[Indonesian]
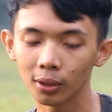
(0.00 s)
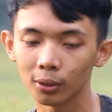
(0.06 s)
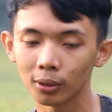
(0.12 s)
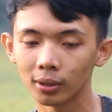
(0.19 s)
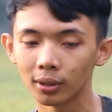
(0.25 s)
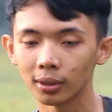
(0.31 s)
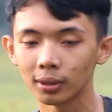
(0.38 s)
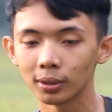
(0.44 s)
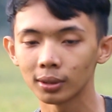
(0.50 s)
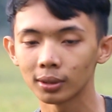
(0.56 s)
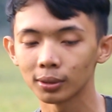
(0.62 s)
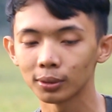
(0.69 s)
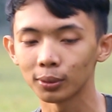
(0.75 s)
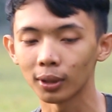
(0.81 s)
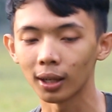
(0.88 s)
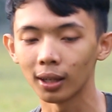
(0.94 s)
aja loh
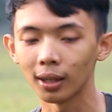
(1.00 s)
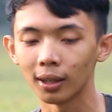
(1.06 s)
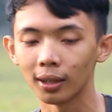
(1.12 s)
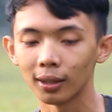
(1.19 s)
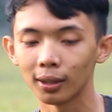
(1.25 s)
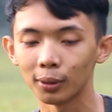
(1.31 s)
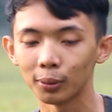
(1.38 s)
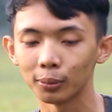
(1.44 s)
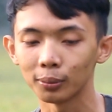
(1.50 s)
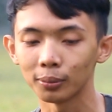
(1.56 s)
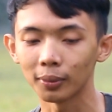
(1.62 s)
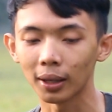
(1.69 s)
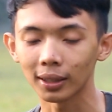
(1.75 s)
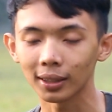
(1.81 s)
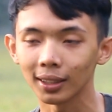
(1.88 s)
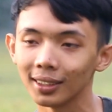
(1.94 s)
e,
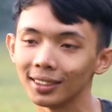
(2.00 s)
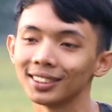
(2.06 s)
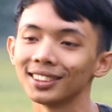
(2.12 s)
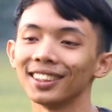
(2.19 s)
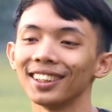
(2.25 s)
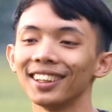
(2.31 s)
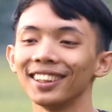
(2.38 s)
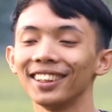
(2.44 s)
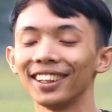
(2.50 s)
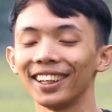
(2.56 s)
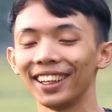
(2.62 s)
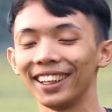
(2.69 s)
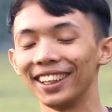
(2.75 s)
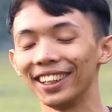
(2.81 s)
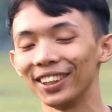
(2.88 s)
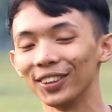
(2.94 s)
mati
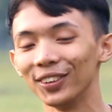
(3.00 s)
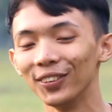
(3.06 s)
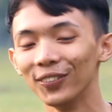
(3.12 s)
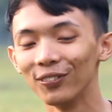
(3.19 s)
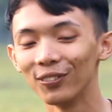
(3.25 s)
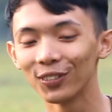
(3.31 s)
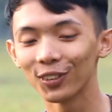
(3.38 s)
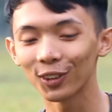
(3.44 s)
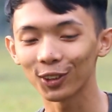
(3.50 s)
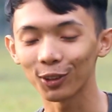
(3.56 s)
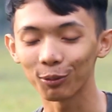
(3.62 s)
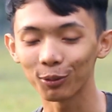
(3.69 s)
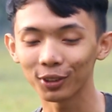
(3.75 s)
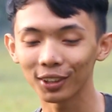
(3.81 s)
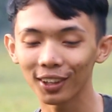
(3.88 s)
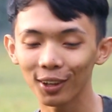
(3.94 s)
istilahnya kayak gitu
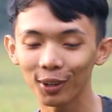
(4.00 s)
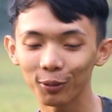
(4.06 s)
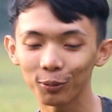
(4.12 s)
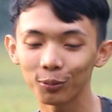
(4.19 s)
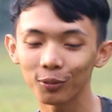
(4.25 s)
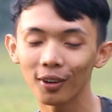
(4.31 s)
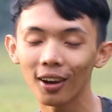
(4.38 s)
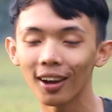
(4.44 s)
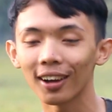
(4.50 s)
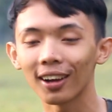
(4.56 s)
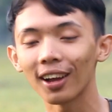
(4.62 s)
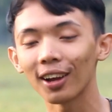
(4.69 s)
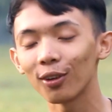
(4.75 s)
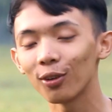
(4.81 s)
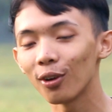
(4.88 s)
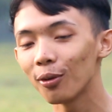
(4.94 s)
teman saya
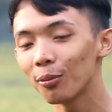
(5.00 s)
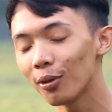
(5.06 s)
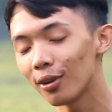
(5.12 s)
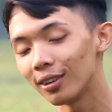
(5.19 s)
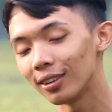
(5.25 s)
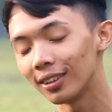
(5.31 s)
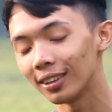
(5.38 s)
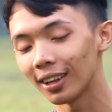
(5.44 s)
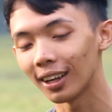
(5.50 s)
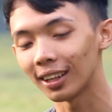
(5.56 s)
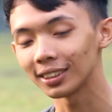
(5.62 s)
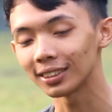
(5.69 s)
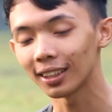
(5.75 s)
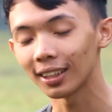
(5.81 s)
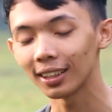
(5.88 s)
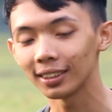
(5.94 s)
wah kalau ngomong
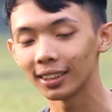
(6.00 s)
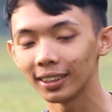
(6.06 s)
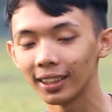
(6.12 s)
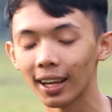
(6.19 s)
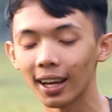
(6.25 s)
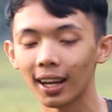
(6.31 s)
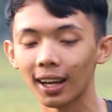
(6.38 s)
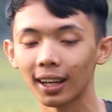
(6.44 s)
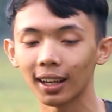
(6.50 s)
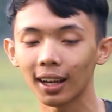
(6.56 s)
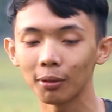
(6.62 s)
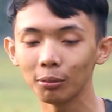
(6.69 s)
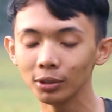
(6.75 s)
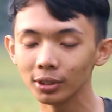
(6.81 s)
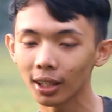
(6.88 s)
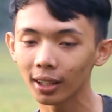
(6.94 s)
asal aja
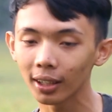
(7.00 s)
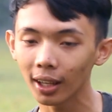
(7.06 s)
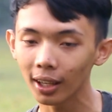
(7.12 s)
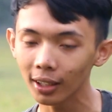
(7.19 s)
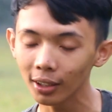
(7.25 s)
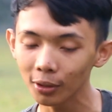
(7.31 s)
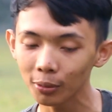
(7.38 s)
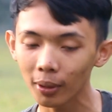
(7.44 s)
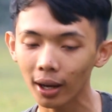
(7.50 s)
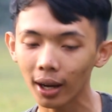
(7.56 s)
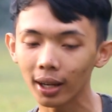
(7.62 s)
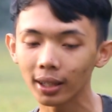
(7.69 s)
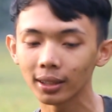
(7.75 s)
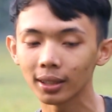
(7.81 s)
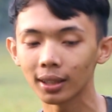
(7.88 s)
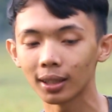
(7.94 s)
ya kamu jangan kayak gitu
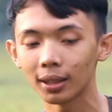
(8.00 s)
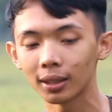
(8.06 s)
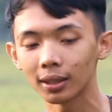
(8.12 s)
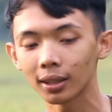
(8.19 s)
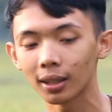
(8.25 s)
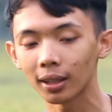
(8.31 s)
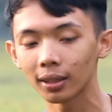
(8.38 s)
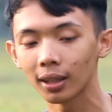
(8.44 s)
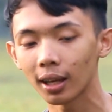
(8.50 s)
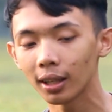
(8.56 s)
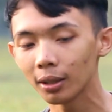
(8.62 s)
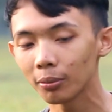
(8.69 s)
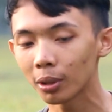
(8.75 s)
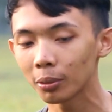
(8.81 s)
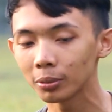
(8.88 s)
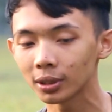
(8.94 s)
makanya
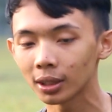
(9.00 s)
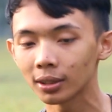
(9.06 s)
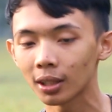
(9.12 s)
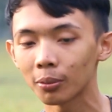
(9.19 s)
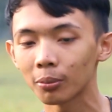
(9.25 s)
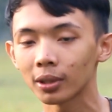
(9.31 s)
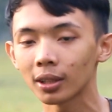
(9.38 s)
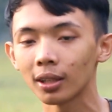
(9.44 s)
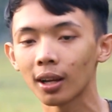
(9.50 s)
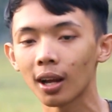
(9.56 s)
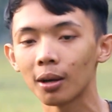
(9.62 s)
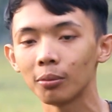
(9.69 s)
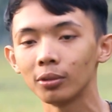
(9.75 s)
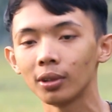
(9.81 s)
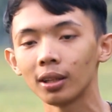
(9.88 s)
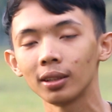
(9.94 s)
kerjaan emang bisa
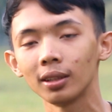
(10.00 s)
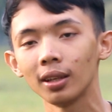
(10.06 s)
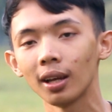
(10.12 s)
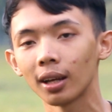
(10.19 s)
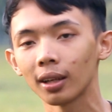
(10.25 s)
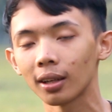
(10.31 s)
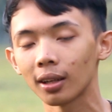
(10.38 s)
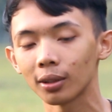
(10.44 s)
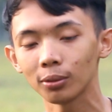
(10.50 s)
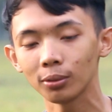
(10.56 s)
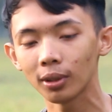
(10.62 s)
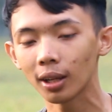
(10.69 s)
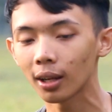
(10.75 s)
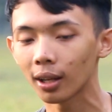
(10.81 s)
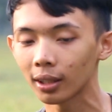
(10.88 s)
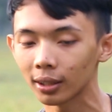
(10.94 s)
nyelamatin kamu nanti di
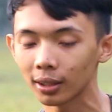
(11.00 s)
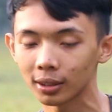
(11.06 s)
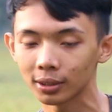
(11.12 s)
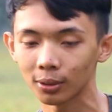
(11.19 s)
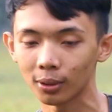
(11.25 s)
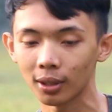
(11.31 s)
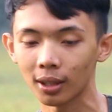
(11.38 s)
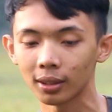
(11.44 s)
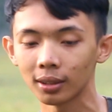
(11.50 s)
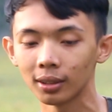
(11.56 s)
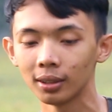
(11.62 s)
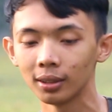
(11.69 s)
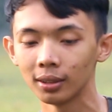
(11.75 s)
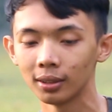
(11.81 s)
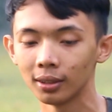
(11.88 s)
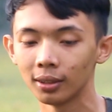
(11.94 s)
akhirat udahlah kita
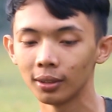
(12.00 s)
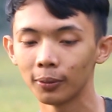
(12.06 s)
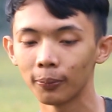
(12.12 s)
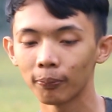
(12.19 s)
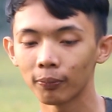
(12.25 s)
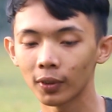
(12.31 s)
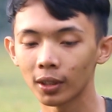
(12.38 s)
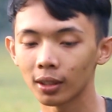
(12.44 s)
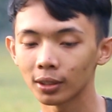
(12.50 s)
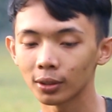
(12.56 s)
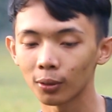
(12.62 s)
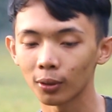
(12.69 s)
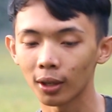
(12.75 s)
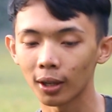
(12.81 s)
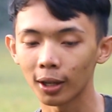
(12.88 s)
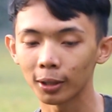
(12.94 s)
sholat
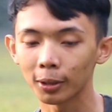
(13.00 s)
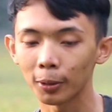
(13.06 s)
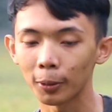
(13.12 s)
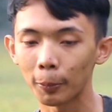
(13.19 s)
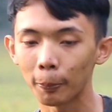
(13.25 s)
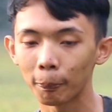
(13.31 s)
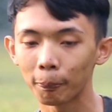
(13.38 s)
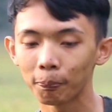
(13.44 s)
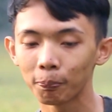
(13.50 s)
kita sholat